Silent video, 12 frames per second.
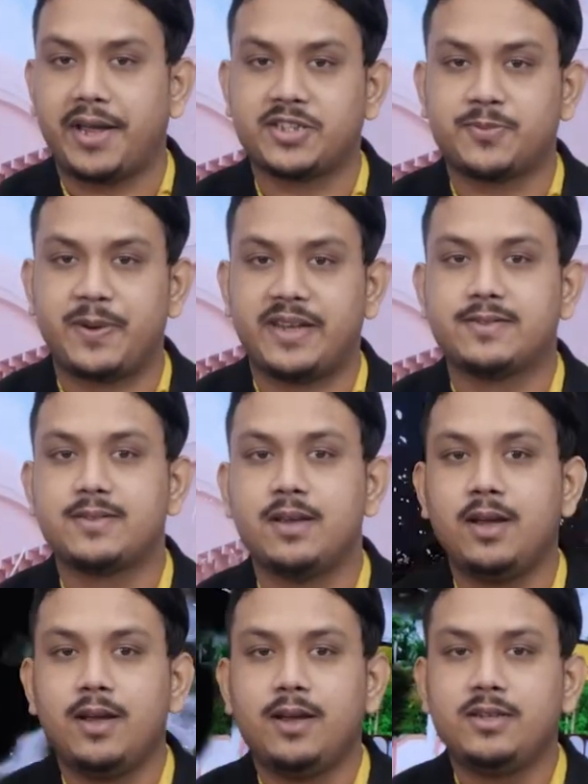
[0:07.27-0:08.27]
এক্সপ্রেস
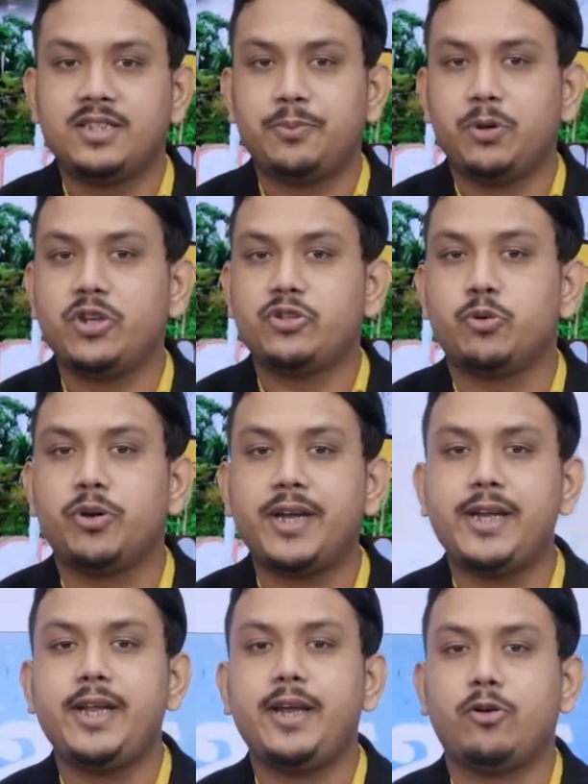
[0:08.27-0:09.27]
জীবনে ঝুঁকি
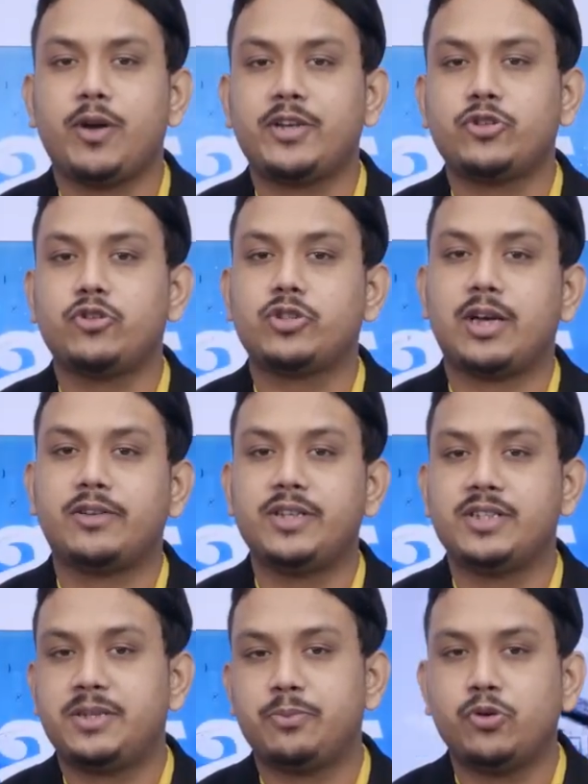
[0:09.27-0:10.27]
নিয়ে কয়েকশো
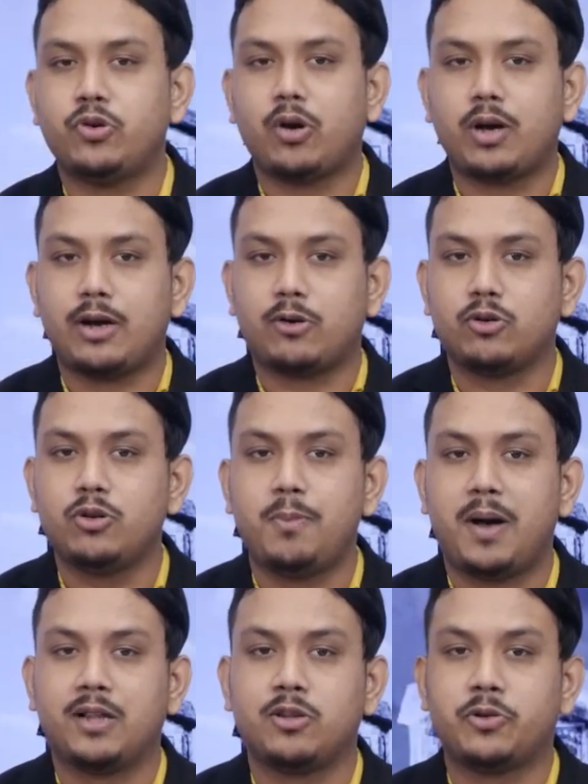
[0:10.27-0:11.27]
যাত্রীর জীবন রক্ষা করলো
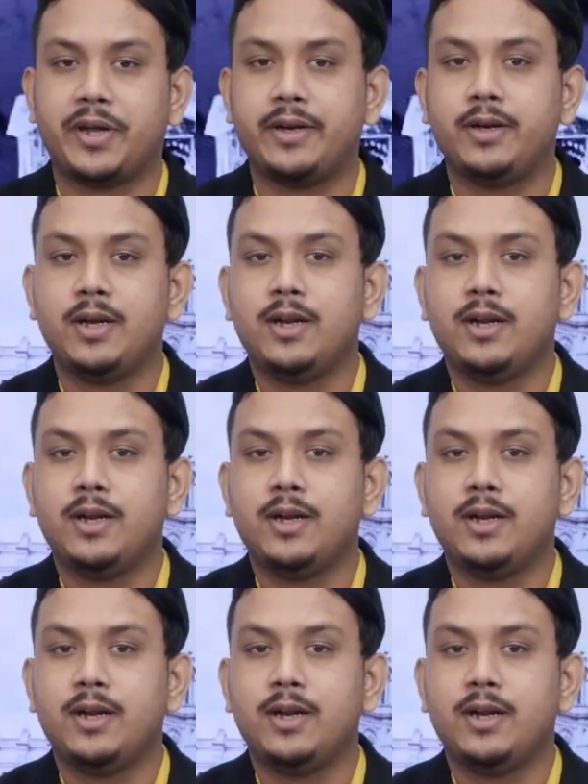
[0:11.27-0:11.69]
মালদহের